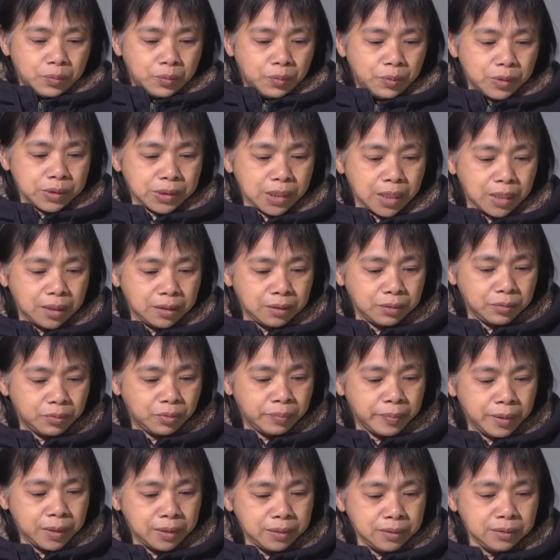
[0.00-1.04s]
我想
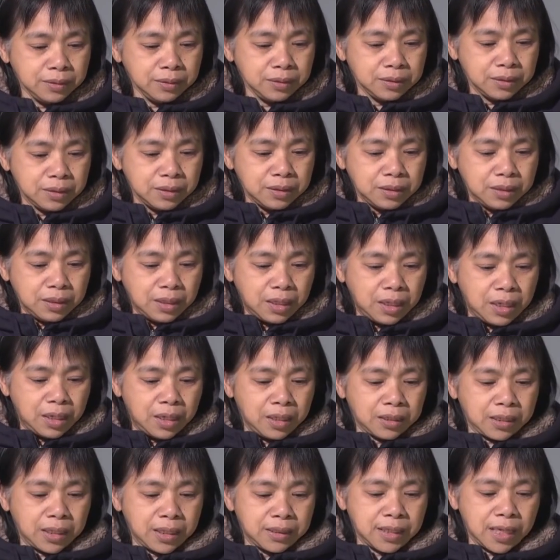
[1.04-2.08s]
我们
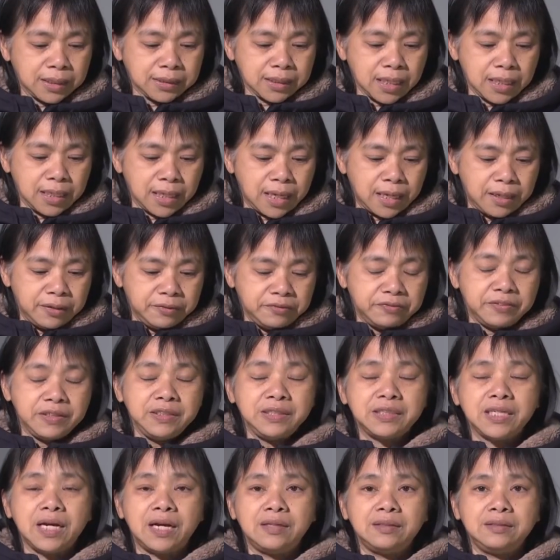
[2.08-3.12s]
啊给大家来
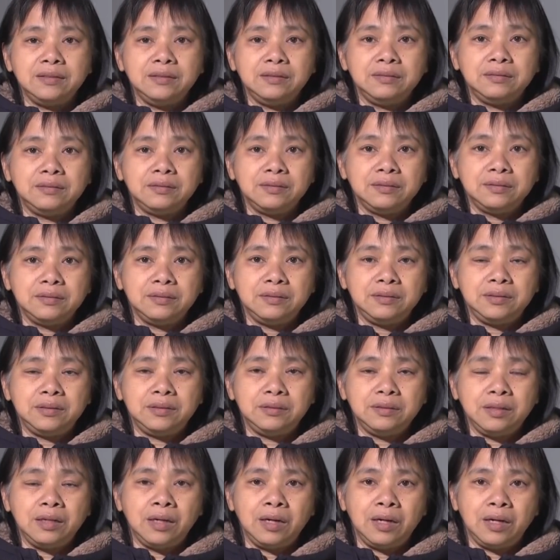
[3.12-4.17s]
分享
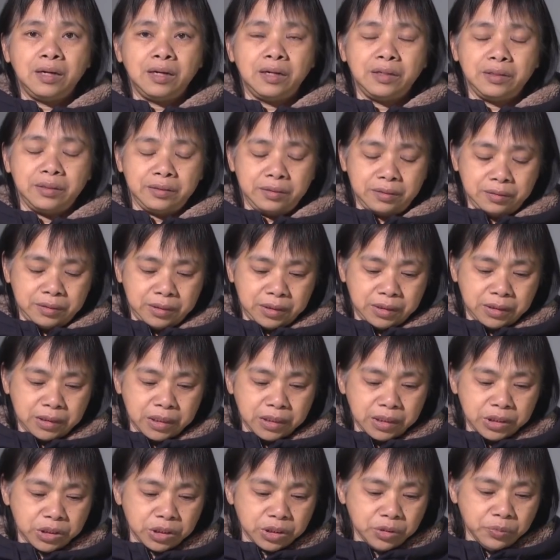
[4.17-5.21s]
呃几
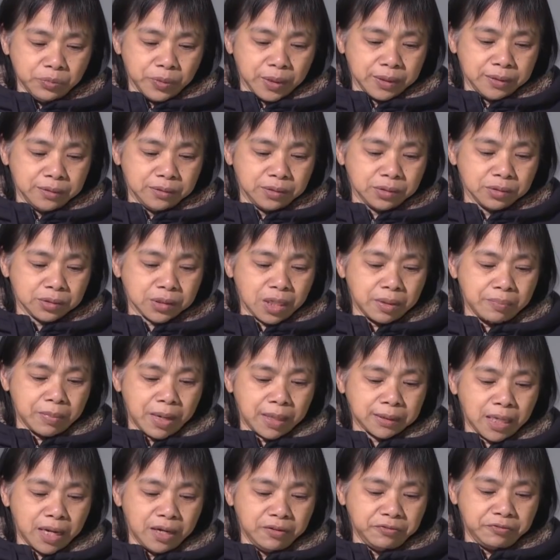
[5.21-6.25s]
节的经文，就在
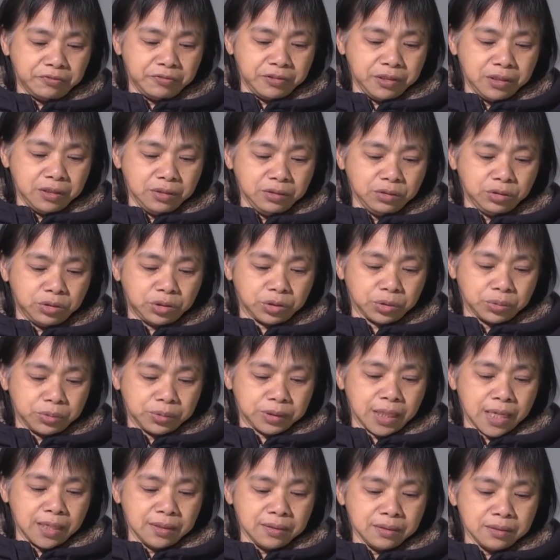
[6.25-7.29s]
马太福音九
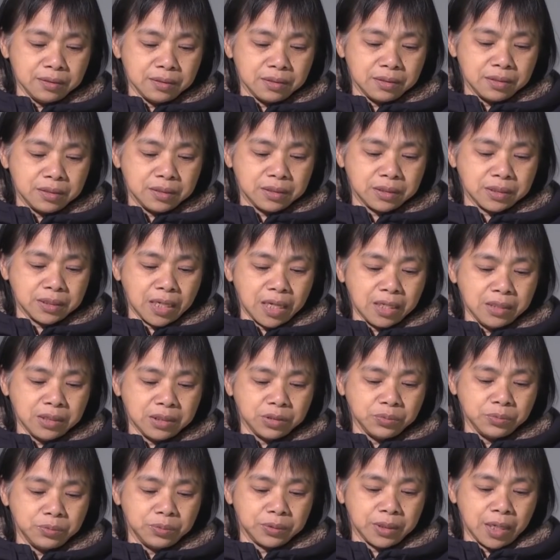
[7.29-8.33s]
章三
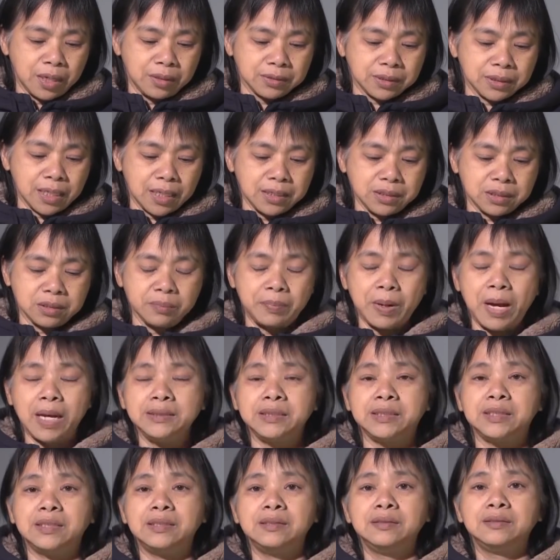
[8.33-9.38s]
十五到三十八
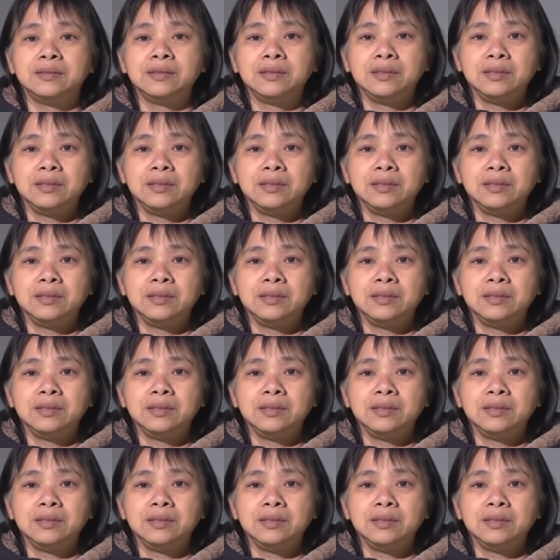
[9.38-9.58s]
节。